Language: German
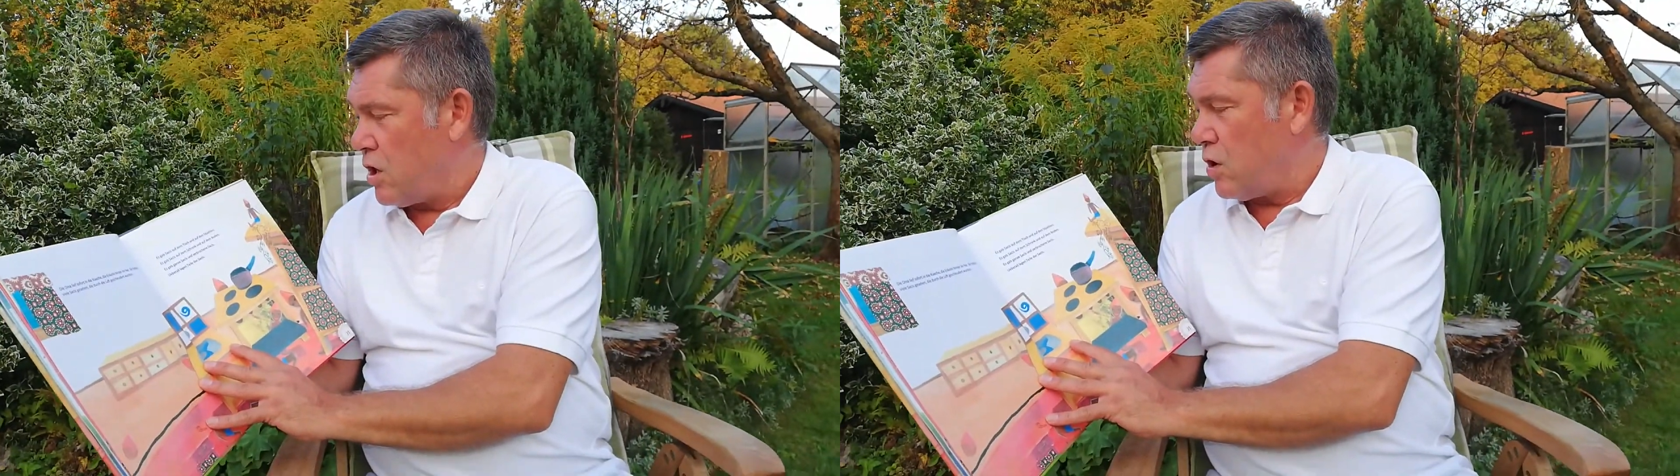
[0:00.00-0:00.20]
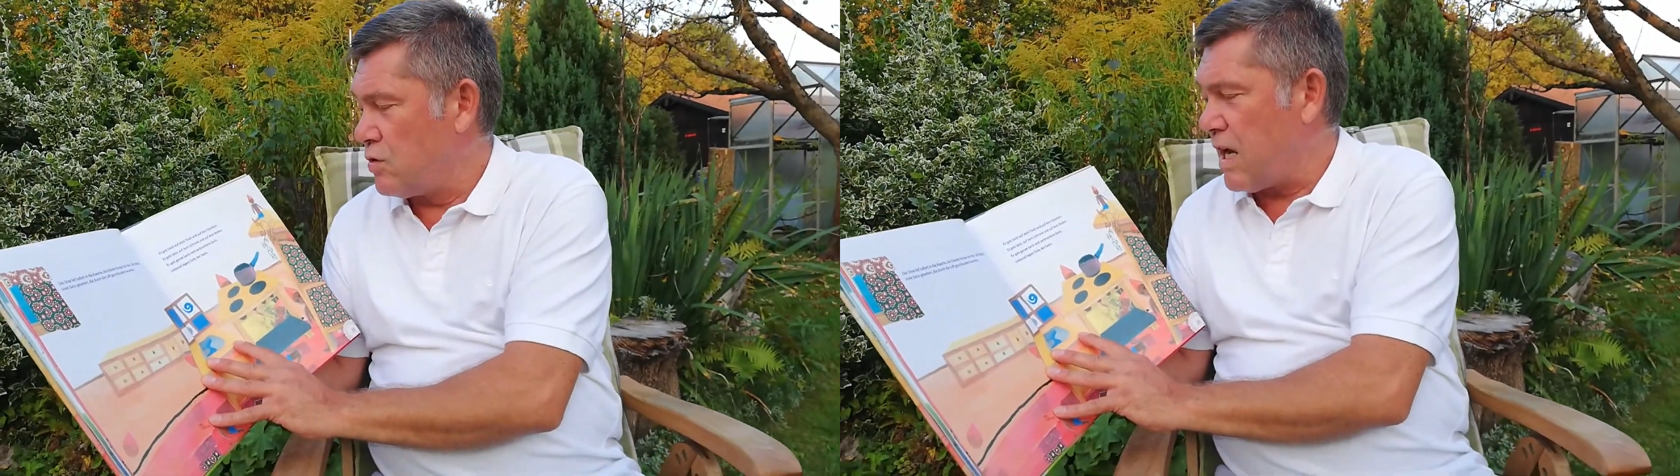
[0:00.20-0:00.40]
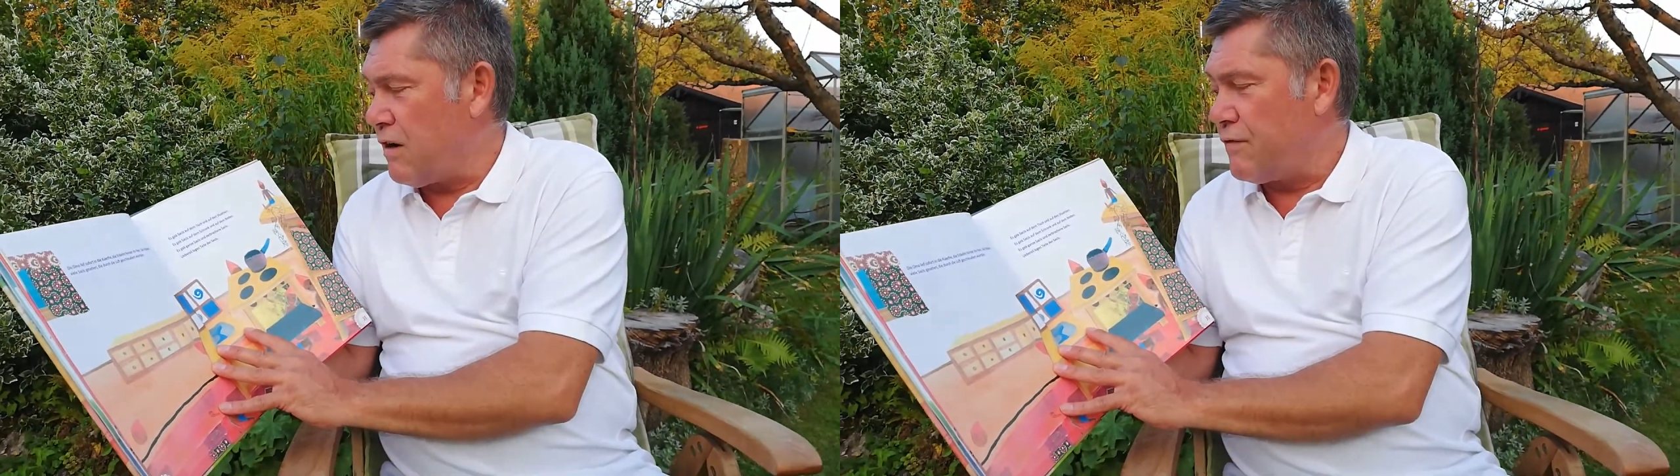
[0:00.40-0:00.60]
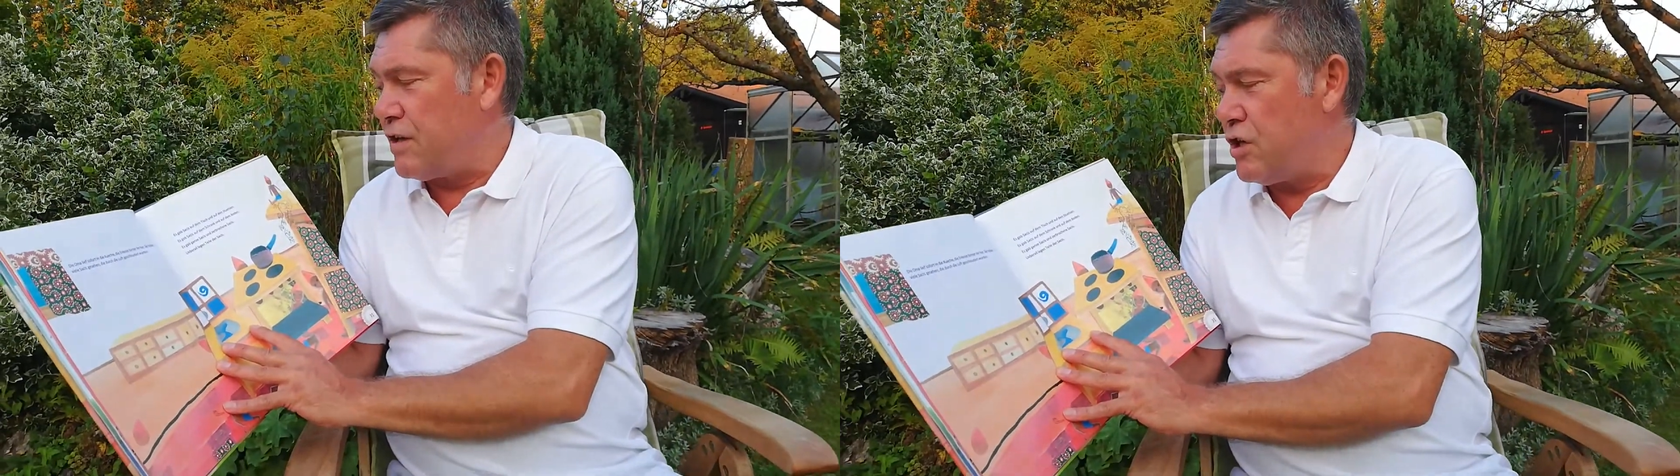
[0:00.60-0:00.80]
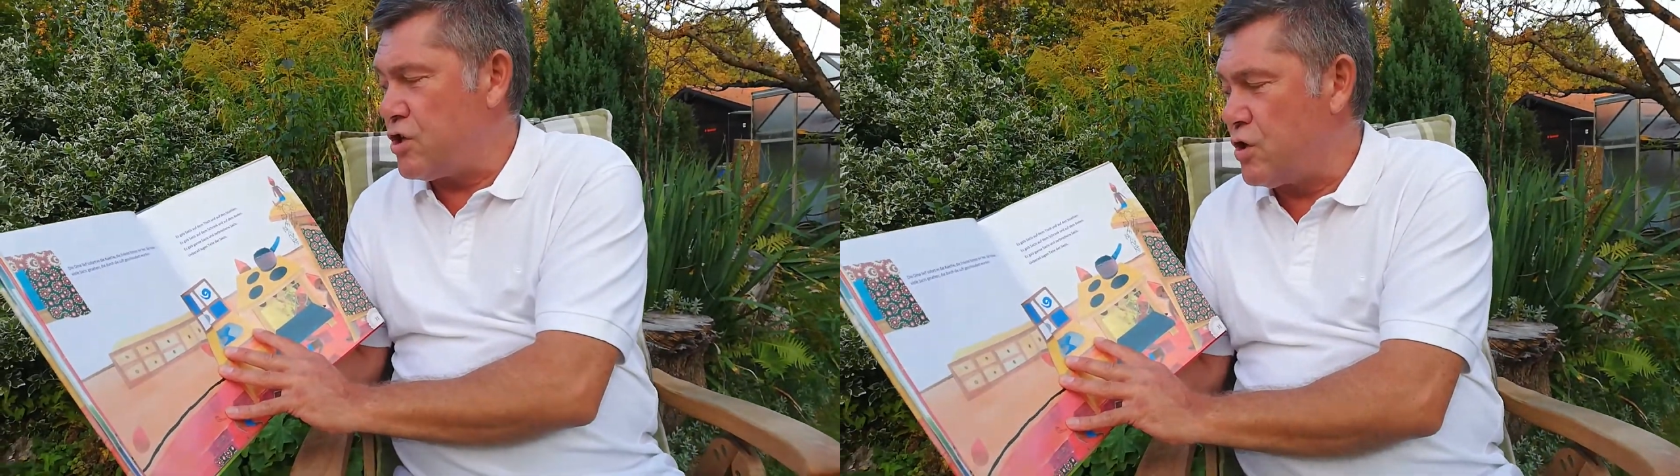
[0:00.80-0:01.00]
und auf
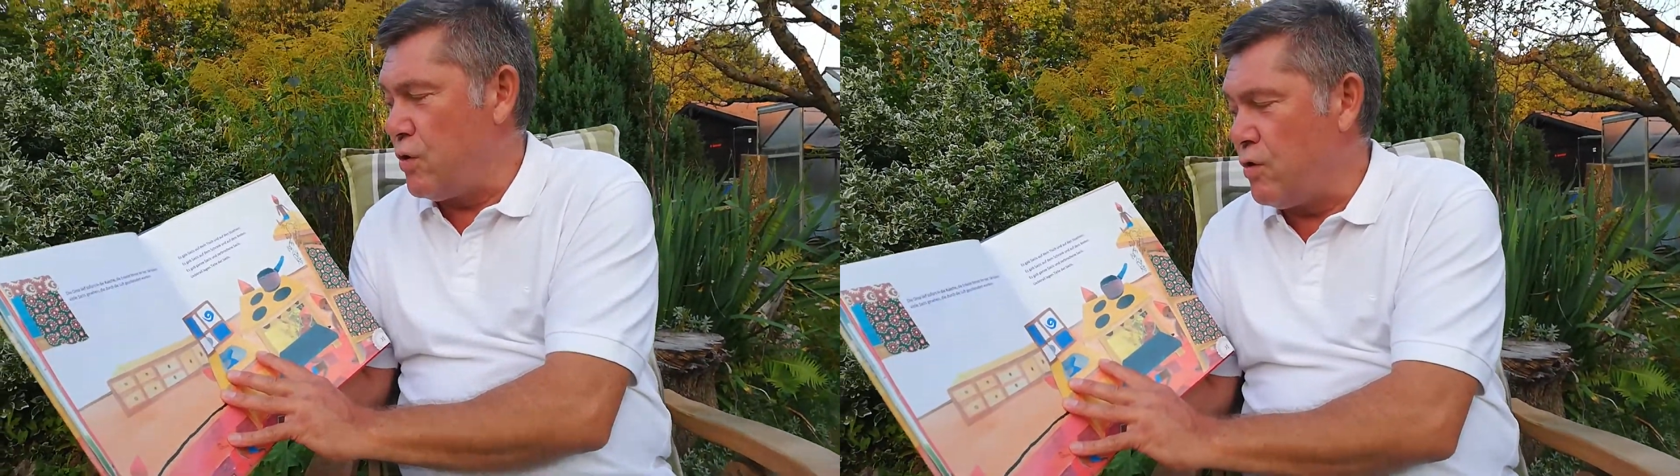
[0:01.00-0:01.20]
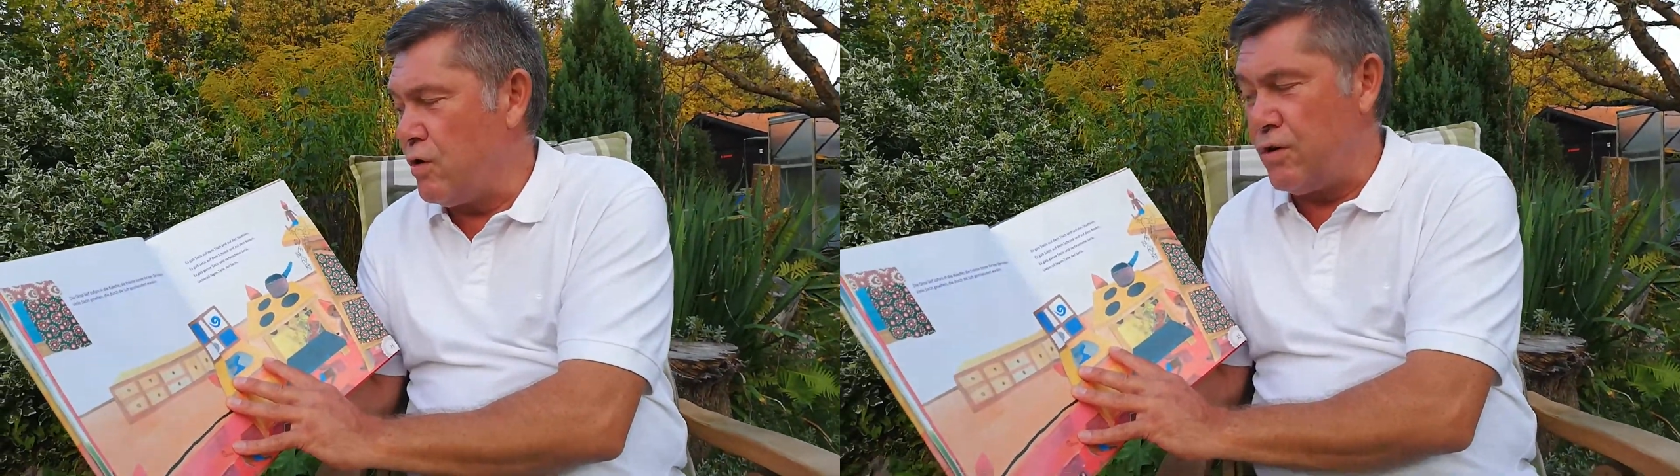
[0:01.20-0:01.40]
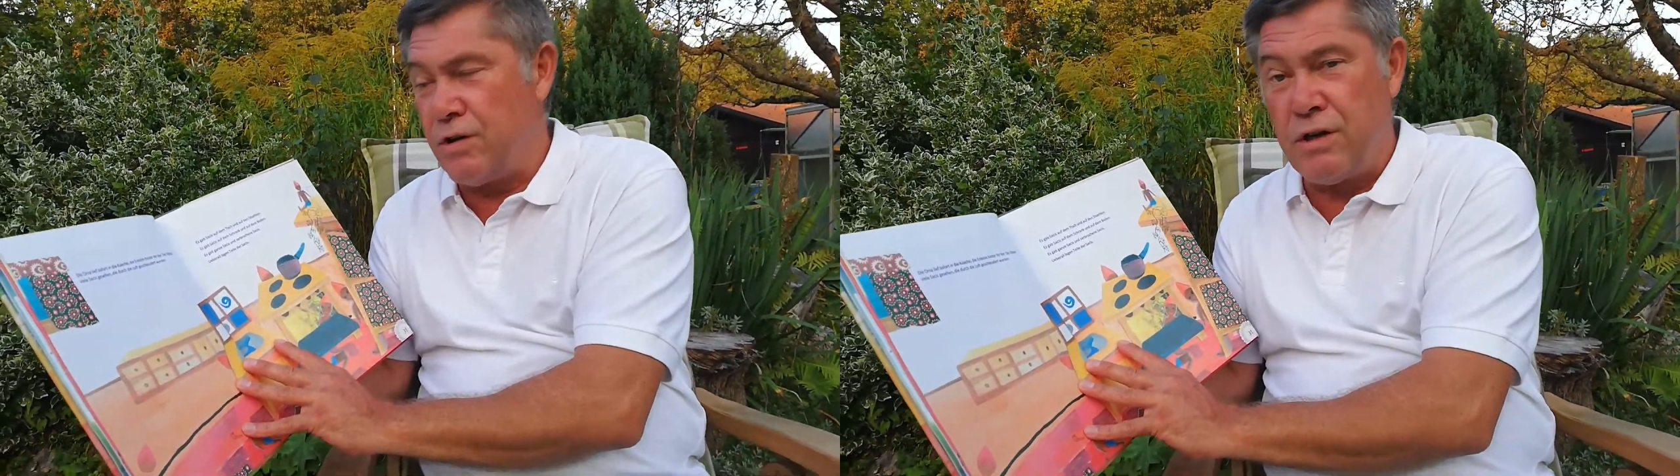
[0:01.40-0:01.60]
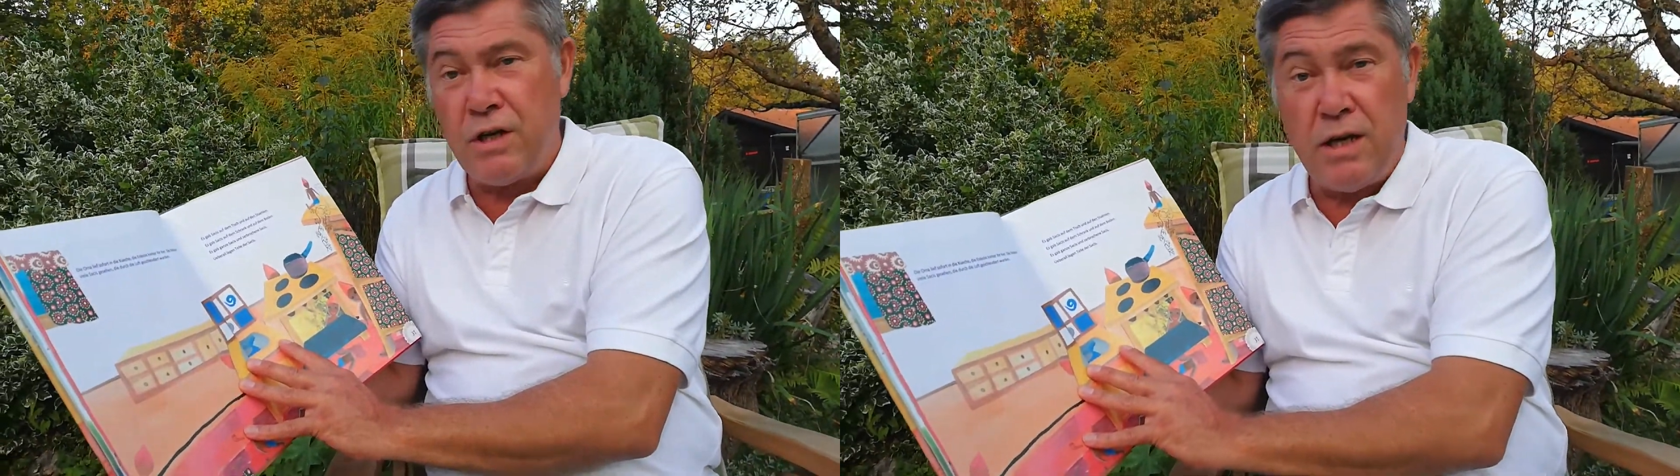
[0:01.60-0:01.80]
den Stühlen.